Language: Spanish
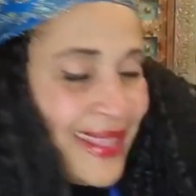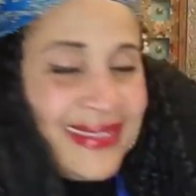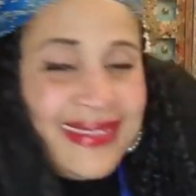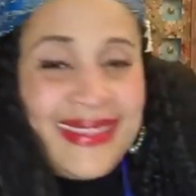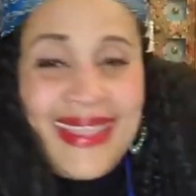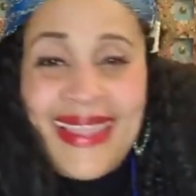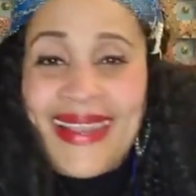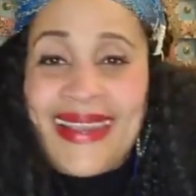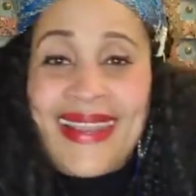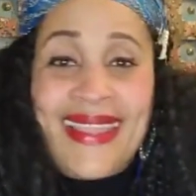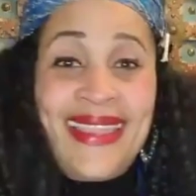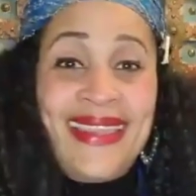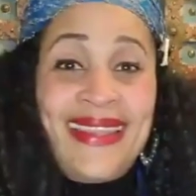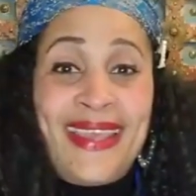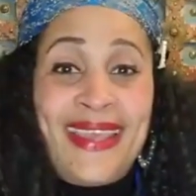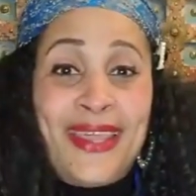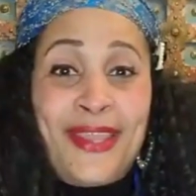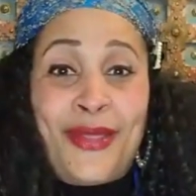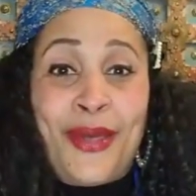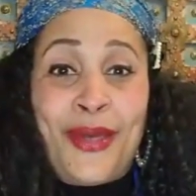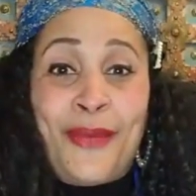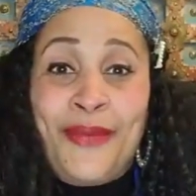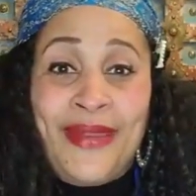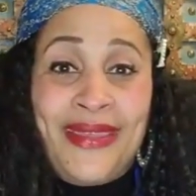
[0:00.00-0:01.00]
De
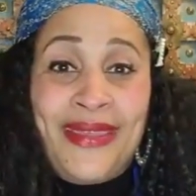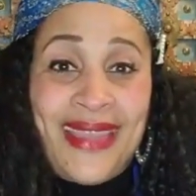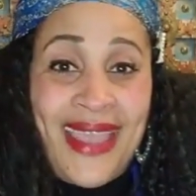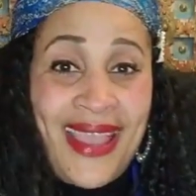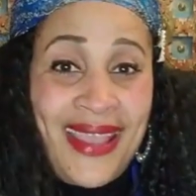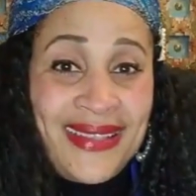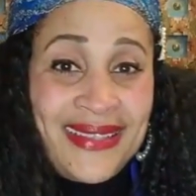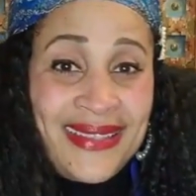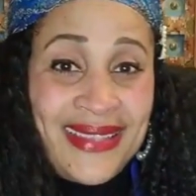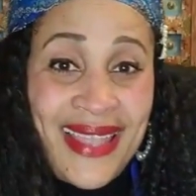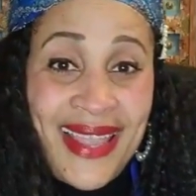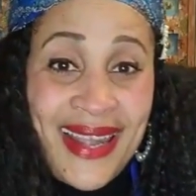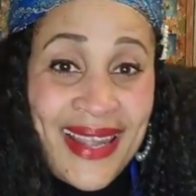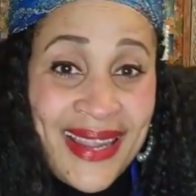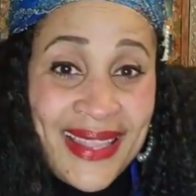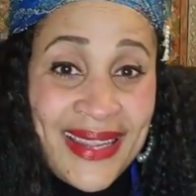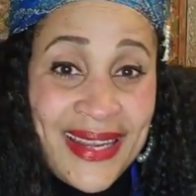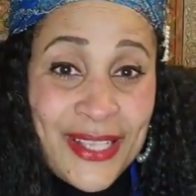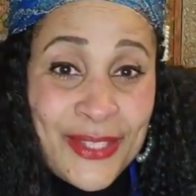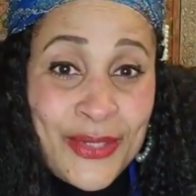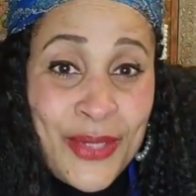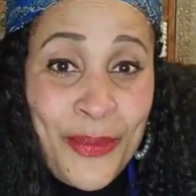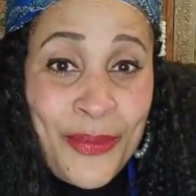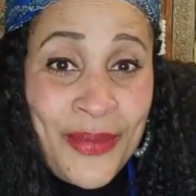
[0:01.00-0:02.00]
regreso a mi danza, de
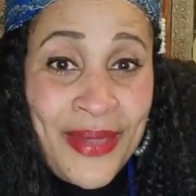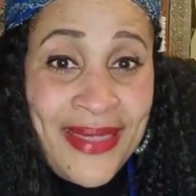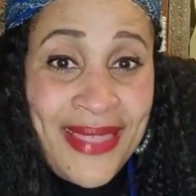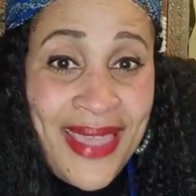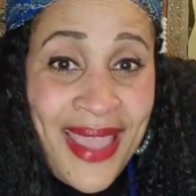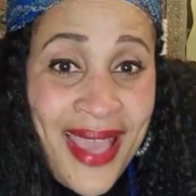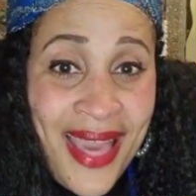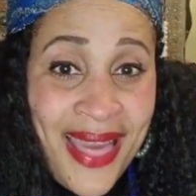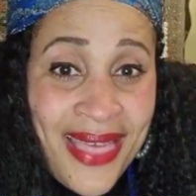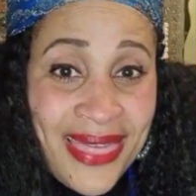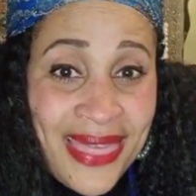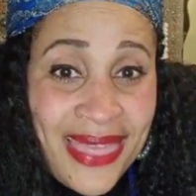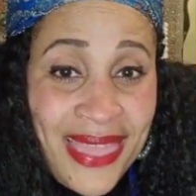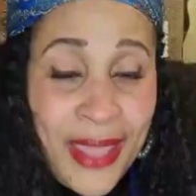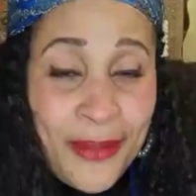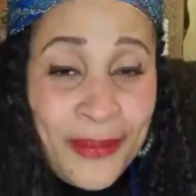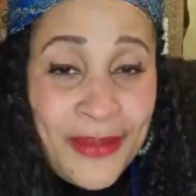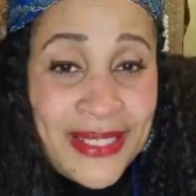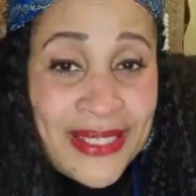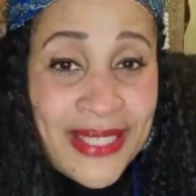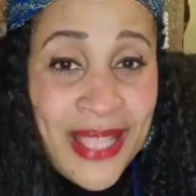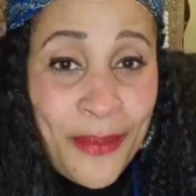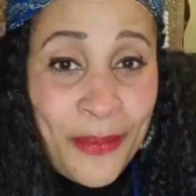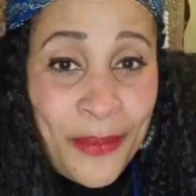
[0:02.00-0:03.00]
regreso a mi danza,
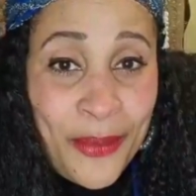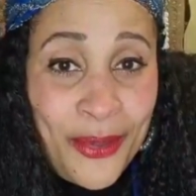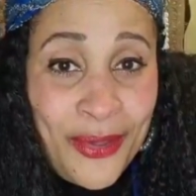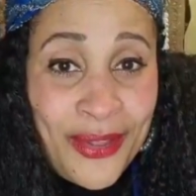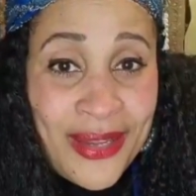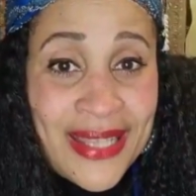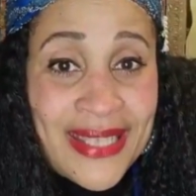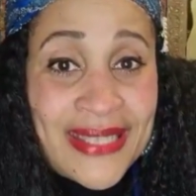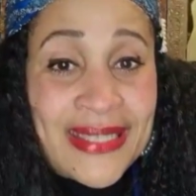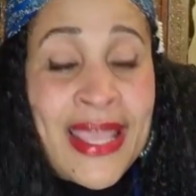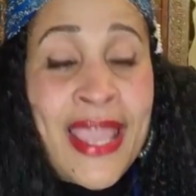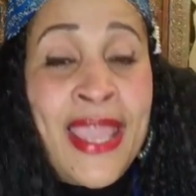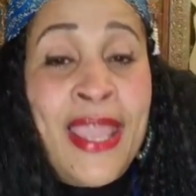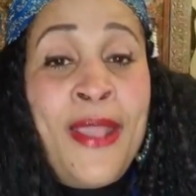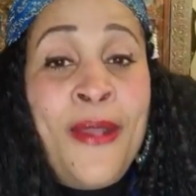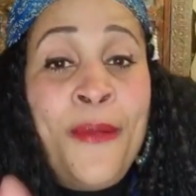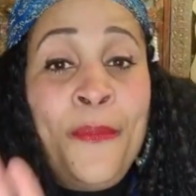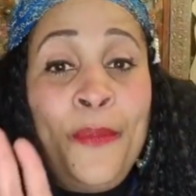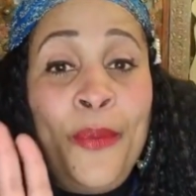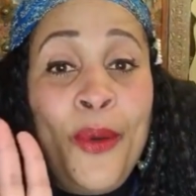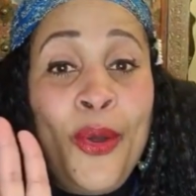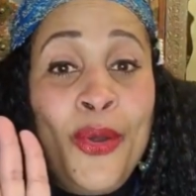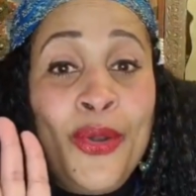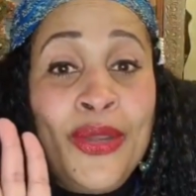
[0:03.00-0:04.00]
mis amores,
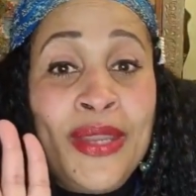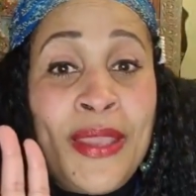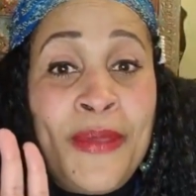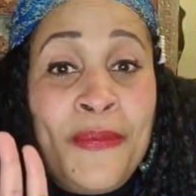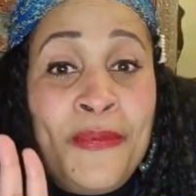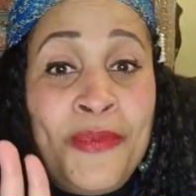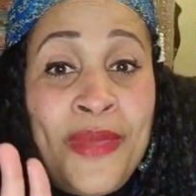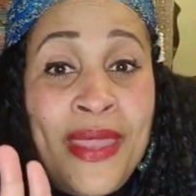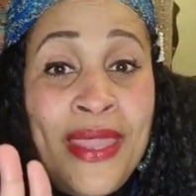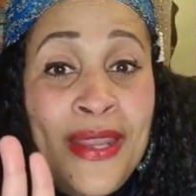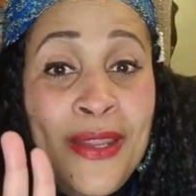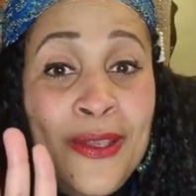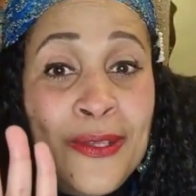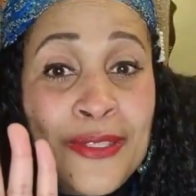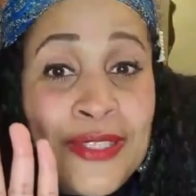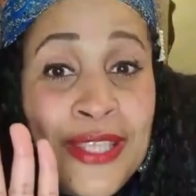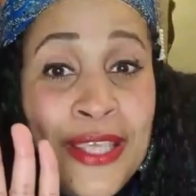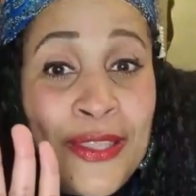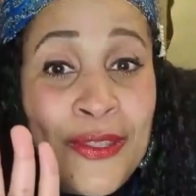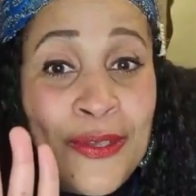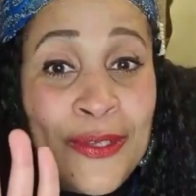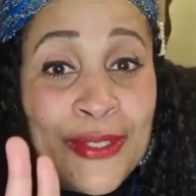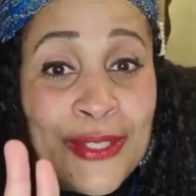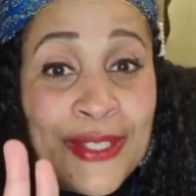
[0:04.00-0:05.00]
porque en menos
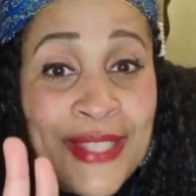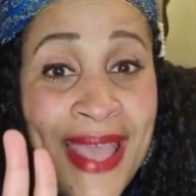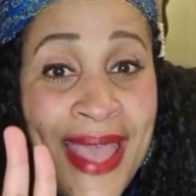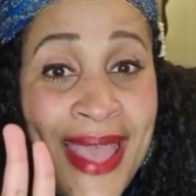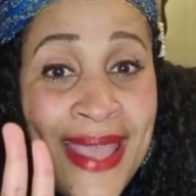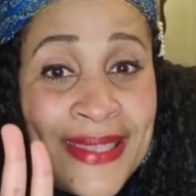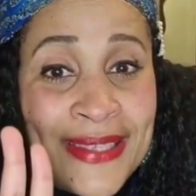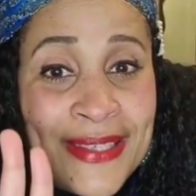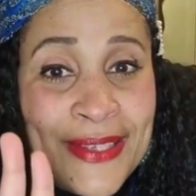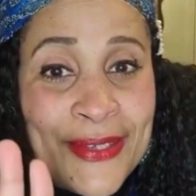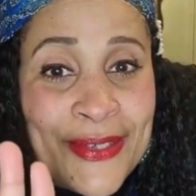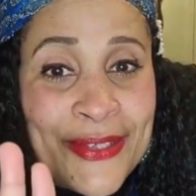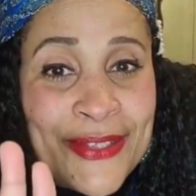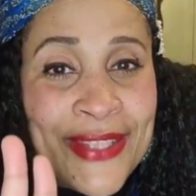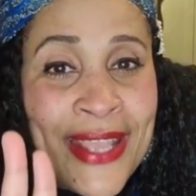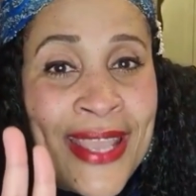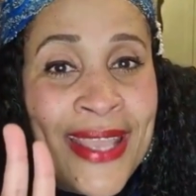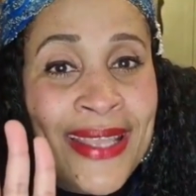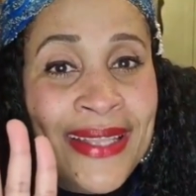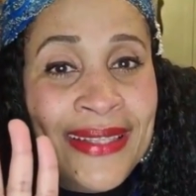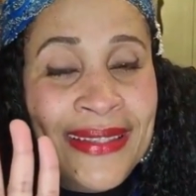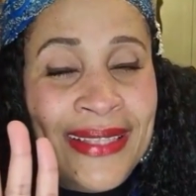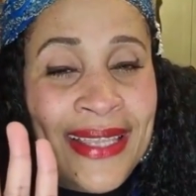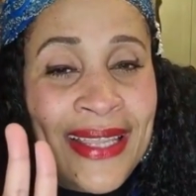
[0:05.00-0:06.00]
de dos años
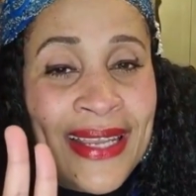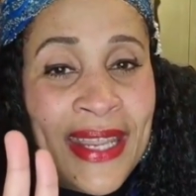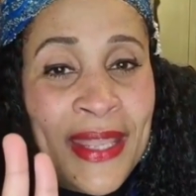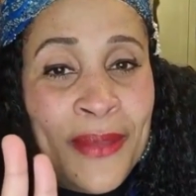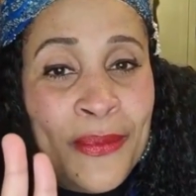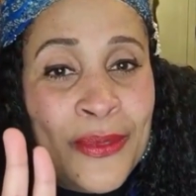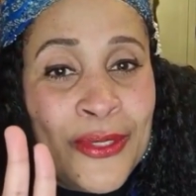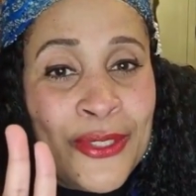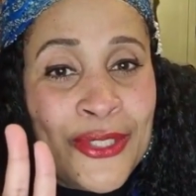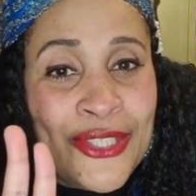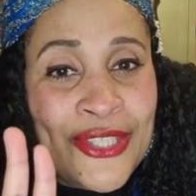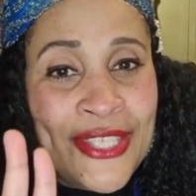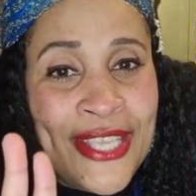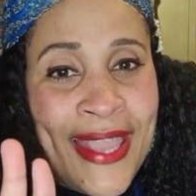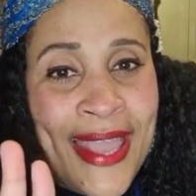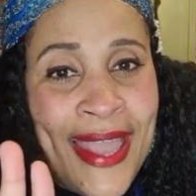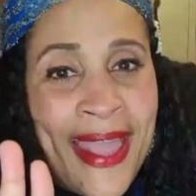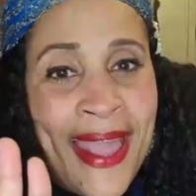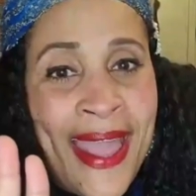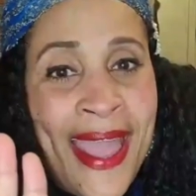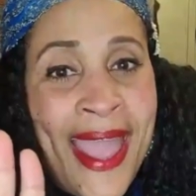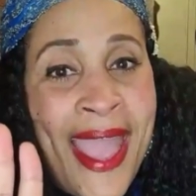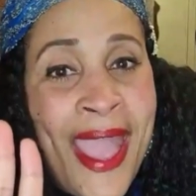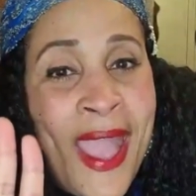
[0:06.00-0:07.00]
tenemos
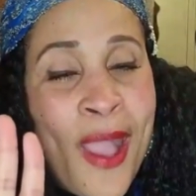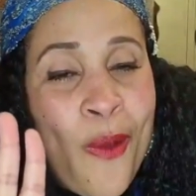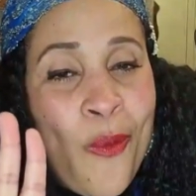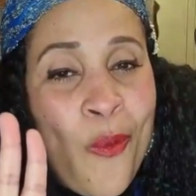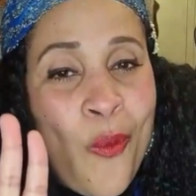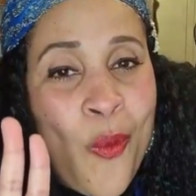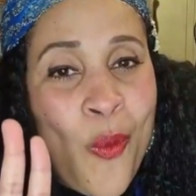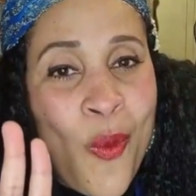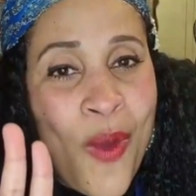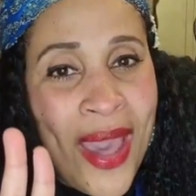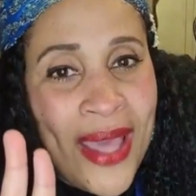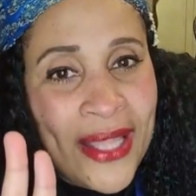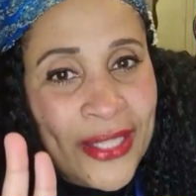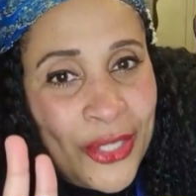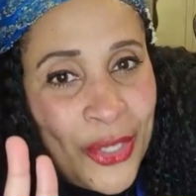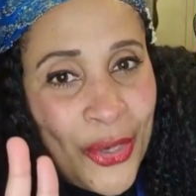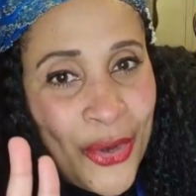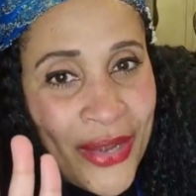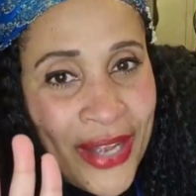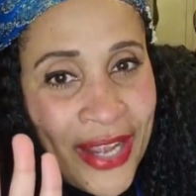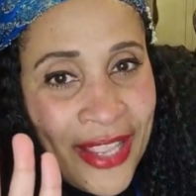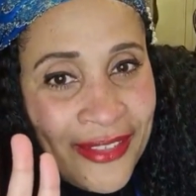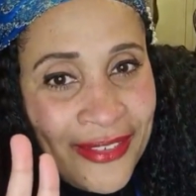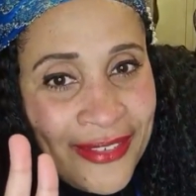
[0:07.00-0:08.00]
ya
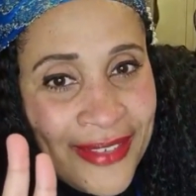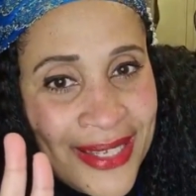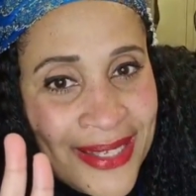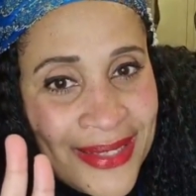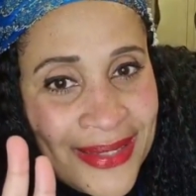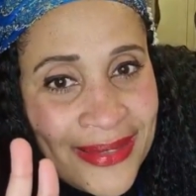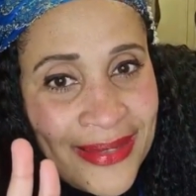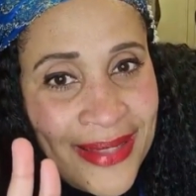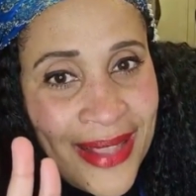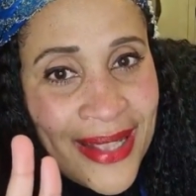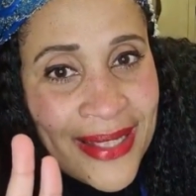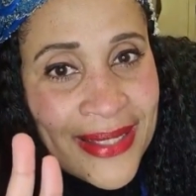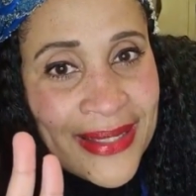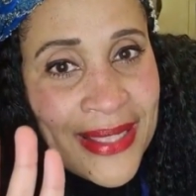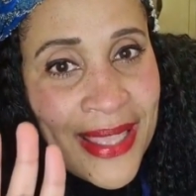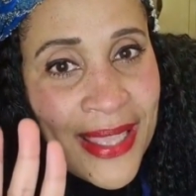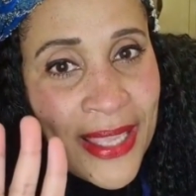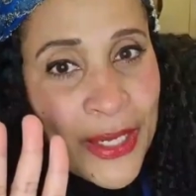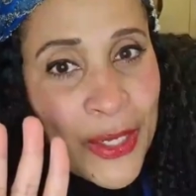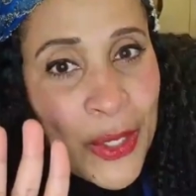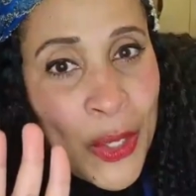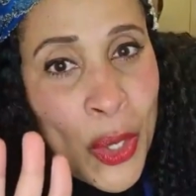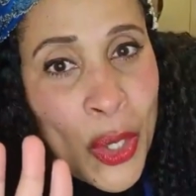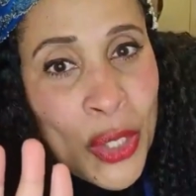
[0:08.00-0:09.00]
cuatro revistas
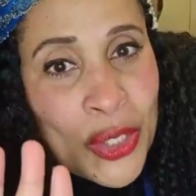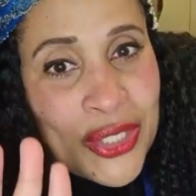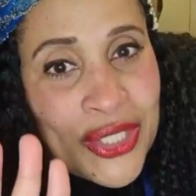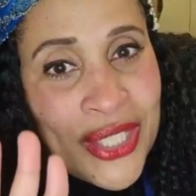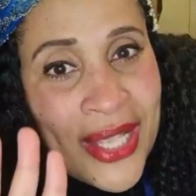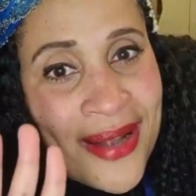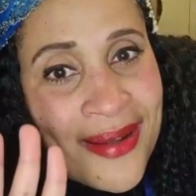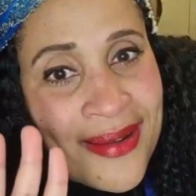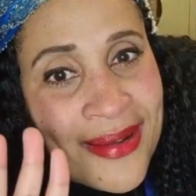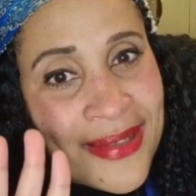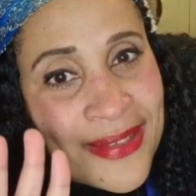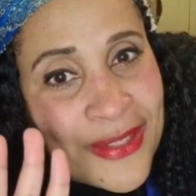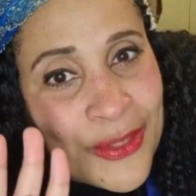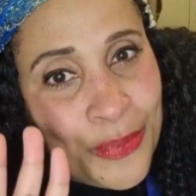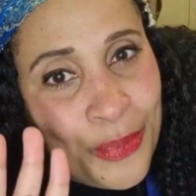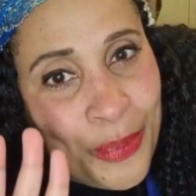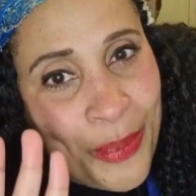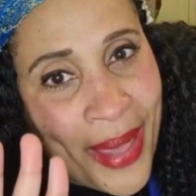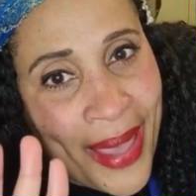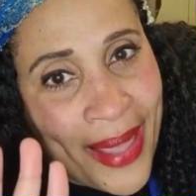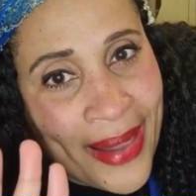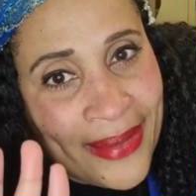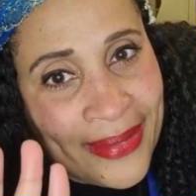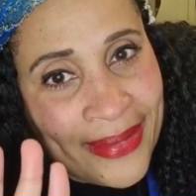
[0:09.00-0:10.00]
que nos
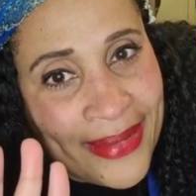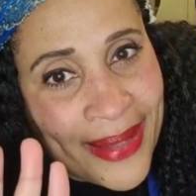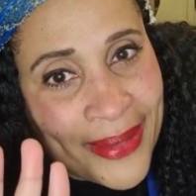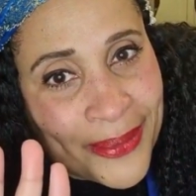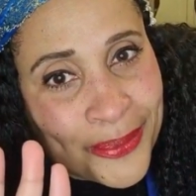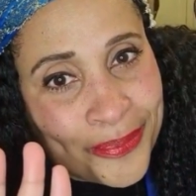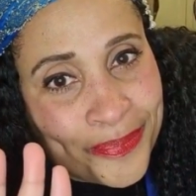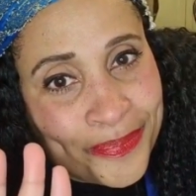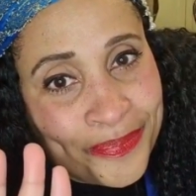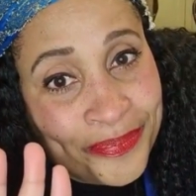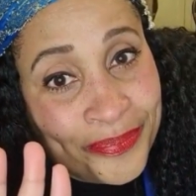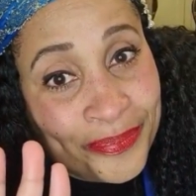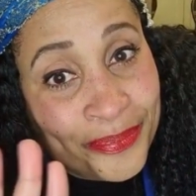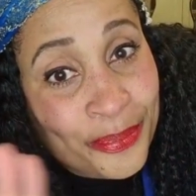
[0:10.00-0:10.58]
respaldan.